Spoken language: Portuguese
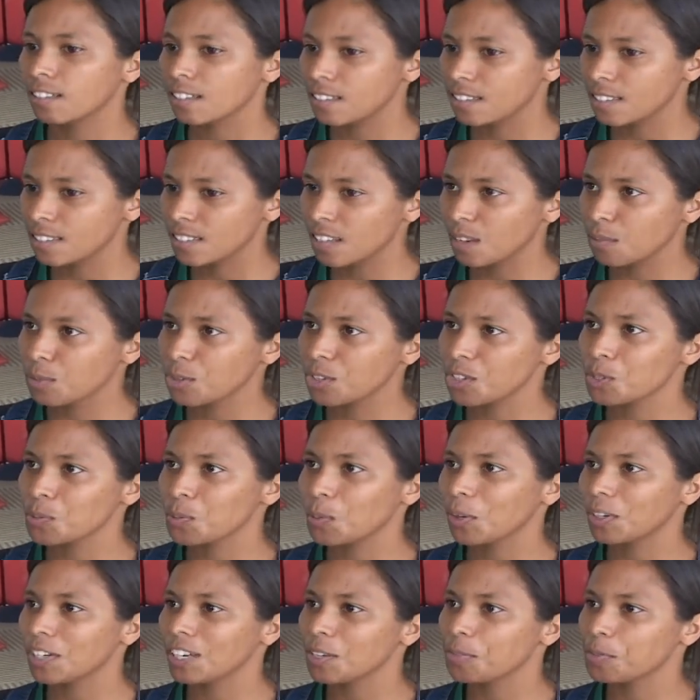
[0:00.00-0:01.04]
Estamos
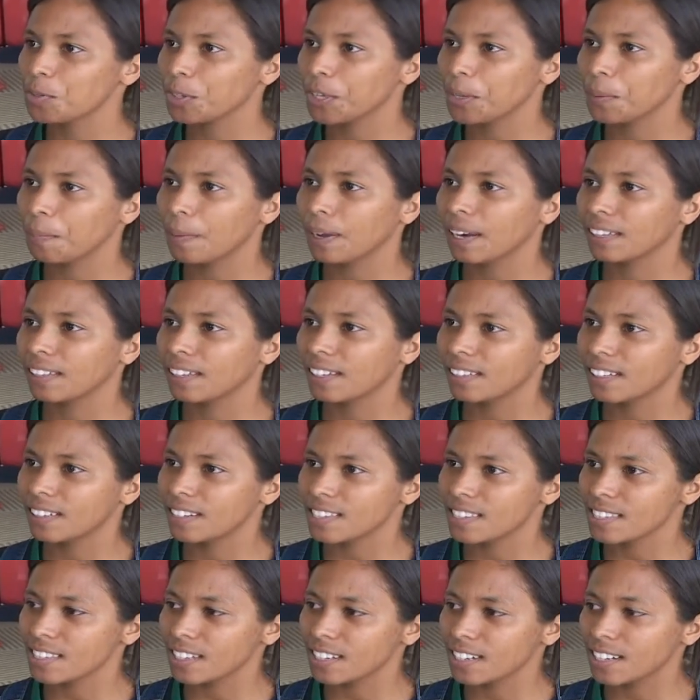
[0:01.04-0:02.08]
disponíveis aqui para atender
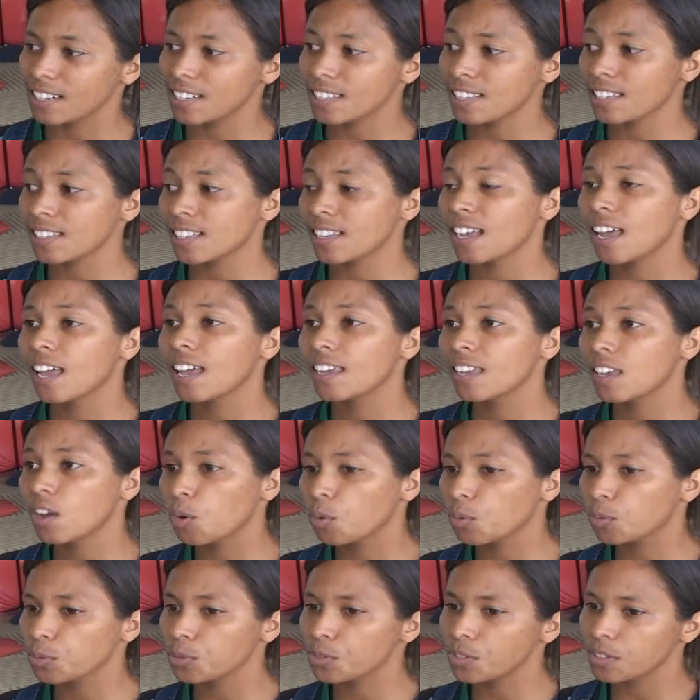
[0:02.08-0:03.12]
as crianças e
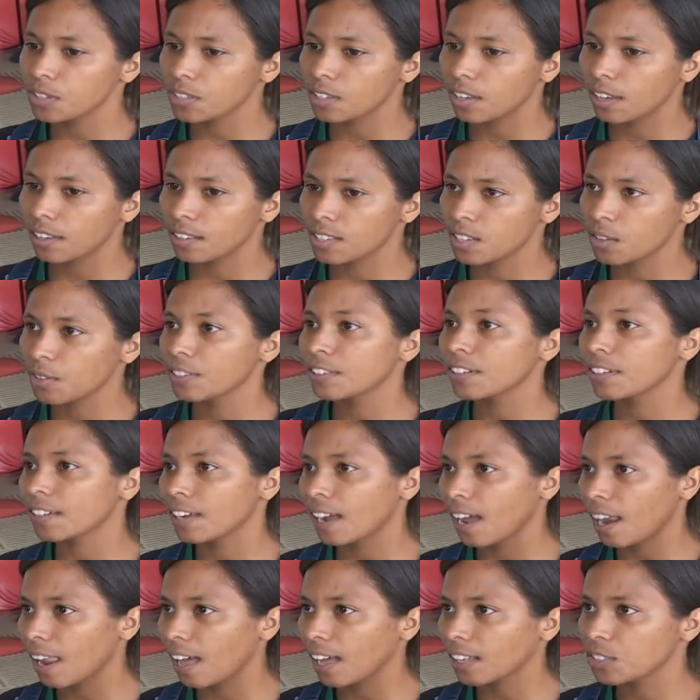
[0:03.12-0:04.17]
alguns são
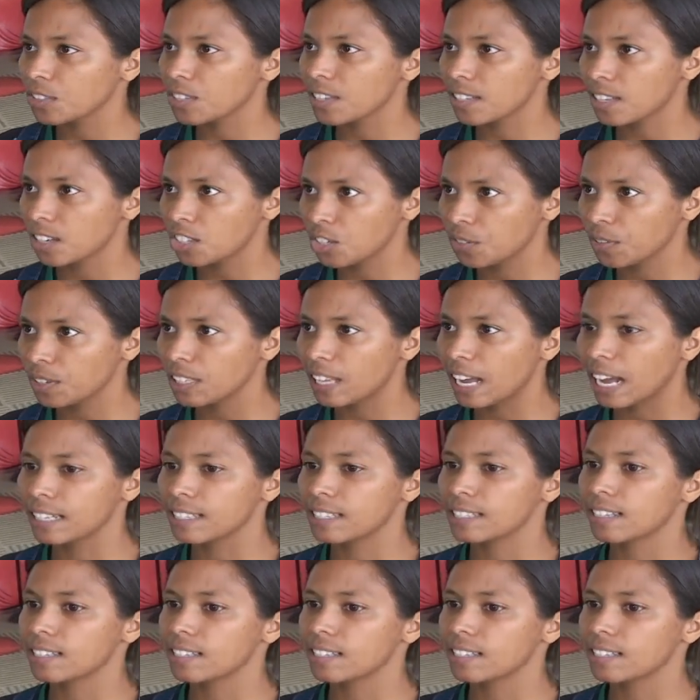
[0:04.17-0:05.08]
intercalados as atividades.